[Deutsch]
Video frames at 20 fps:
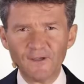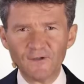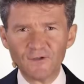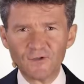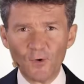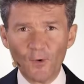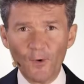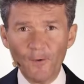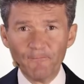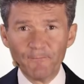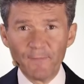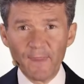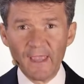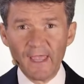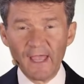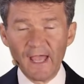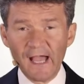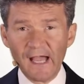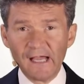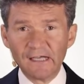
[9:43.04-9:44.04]
So,
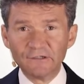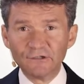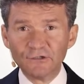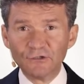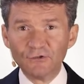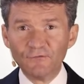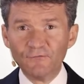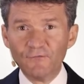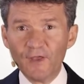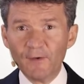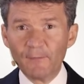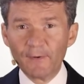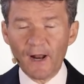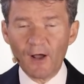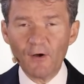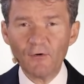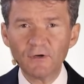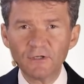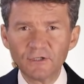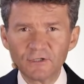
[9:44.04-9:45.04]
wir
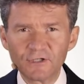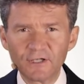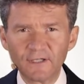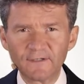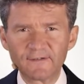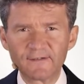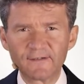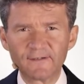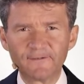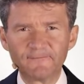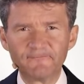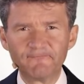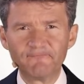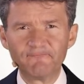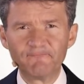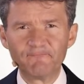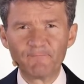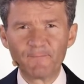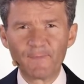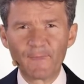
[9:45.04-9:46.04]
brauchen Schätze,
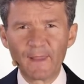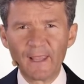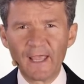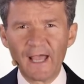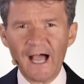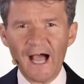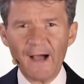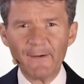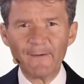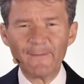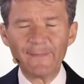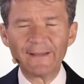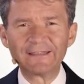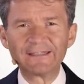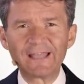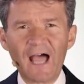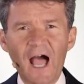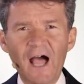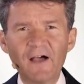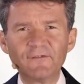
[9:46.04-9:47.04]
aber
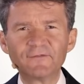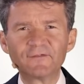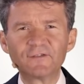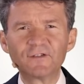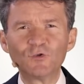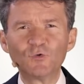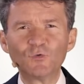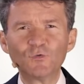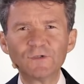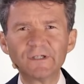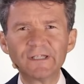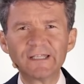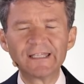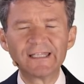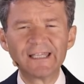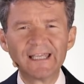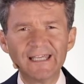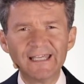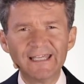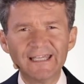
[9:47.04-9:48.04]
man darf sie
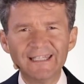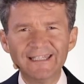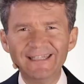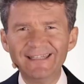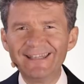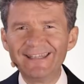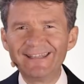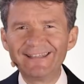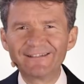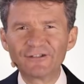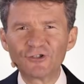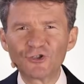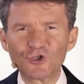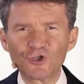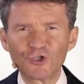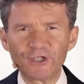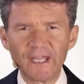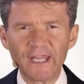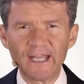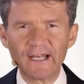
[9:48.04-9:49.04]
uns nicht
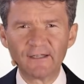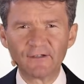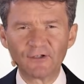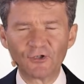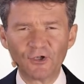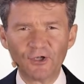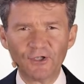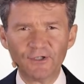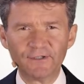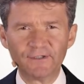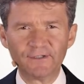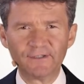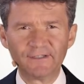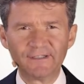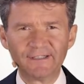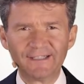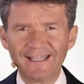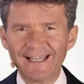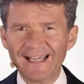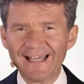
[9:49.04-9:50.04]
stehlen können.
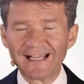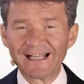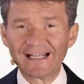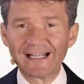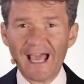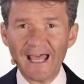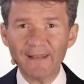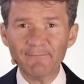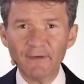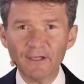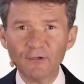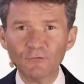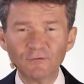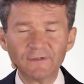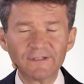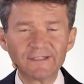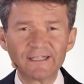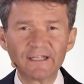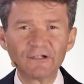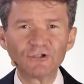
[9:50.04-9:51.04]
Kann man
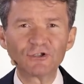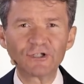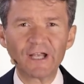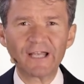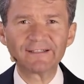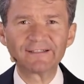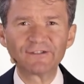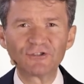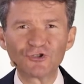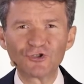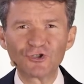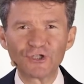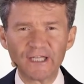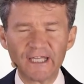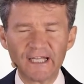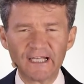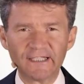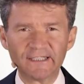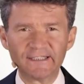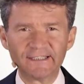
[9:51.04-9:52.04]
uns den Schatz
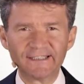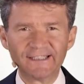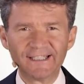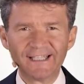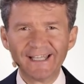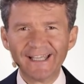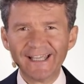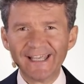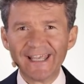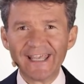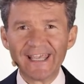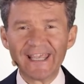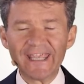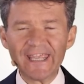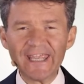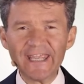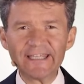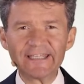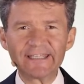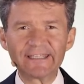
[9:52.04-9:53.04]
stehlen,
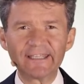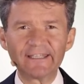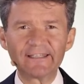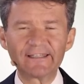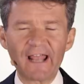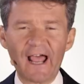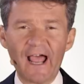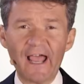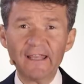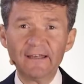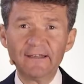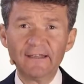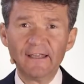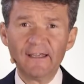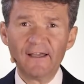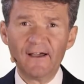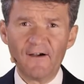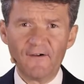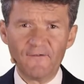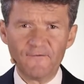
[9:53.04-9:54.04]
ist es ein
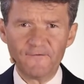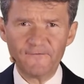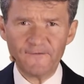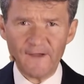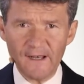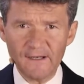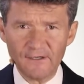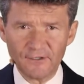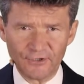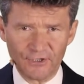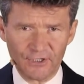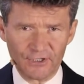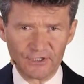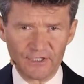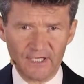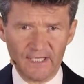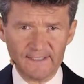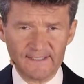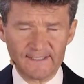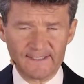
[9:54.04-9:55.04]
falscher
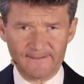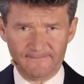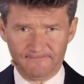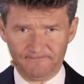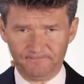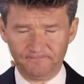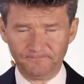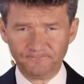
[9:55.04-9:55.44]
Schatz